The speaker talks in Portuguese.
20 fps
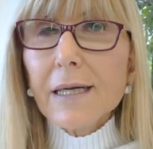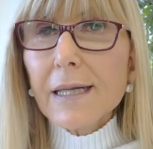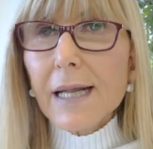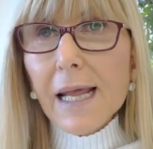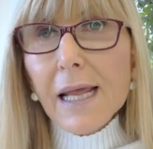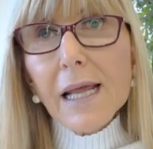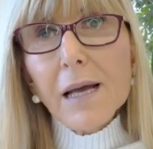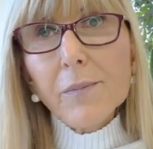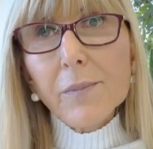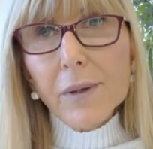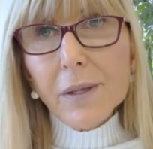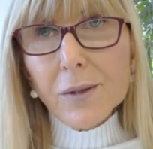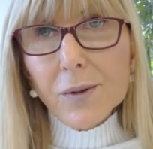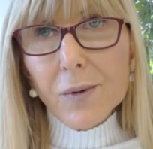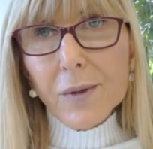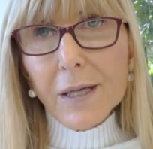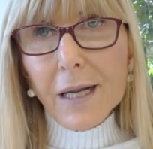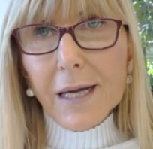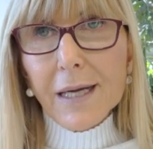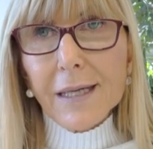nem
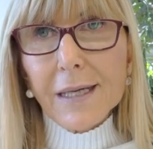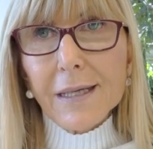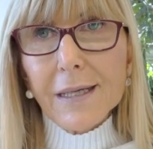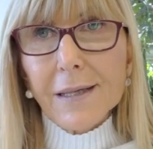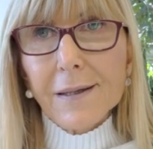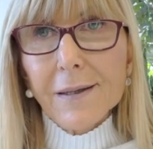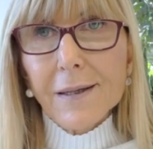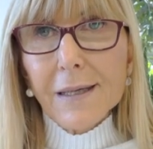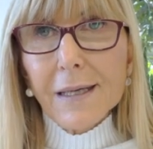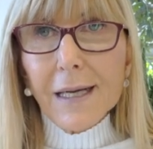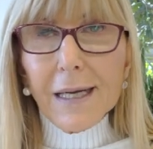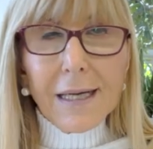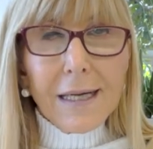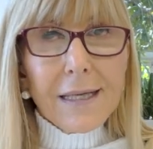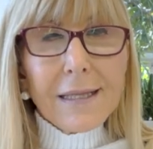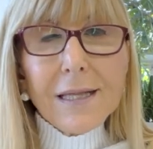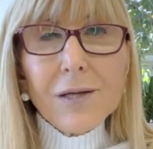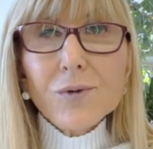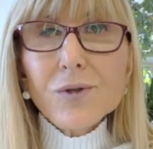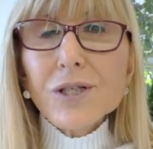abandonaria.
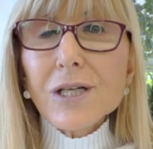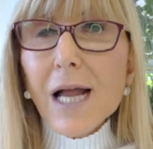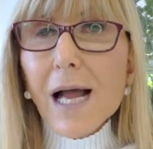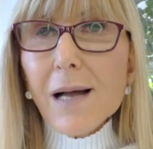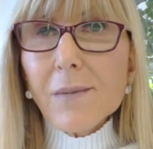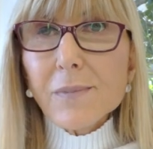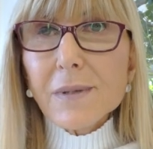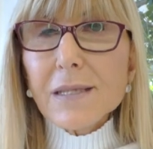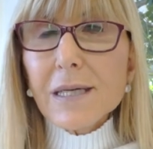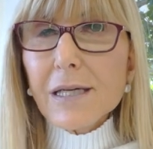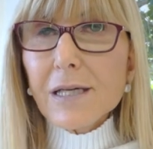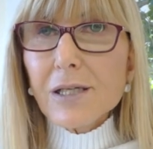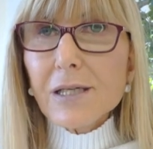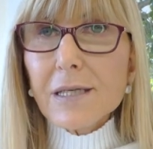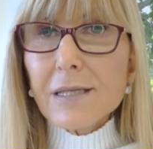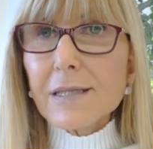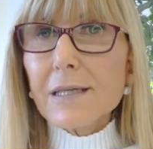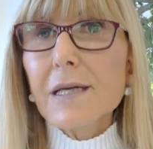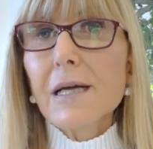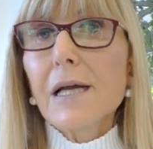Então Jabes, ele
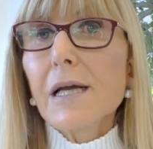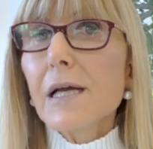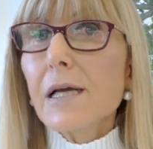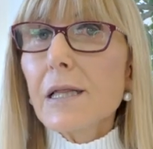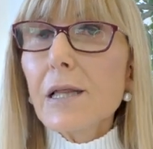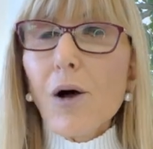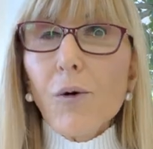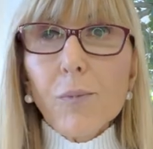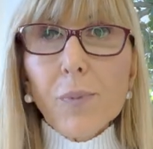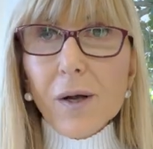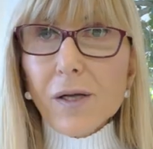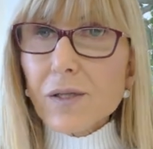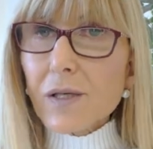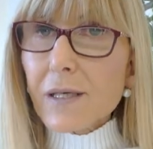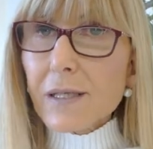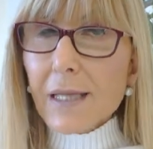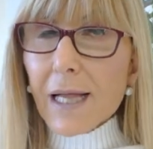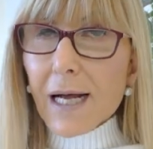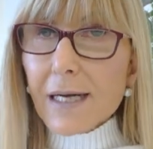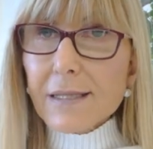disse: Não posso
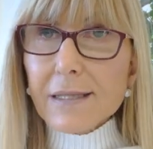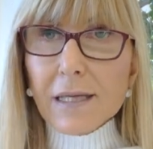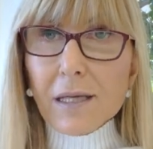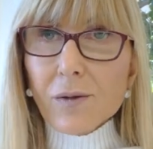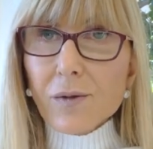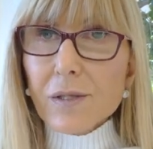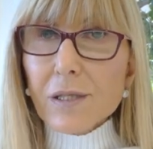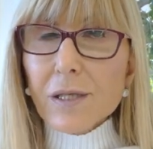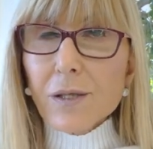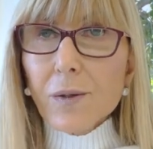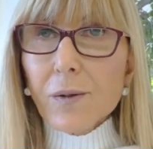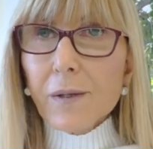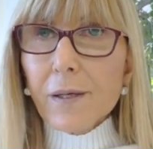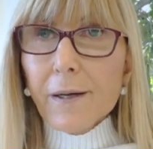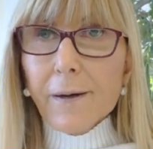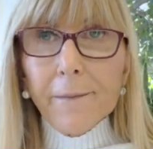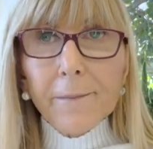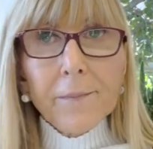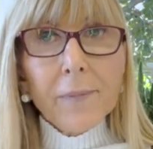andar sem o Senhor.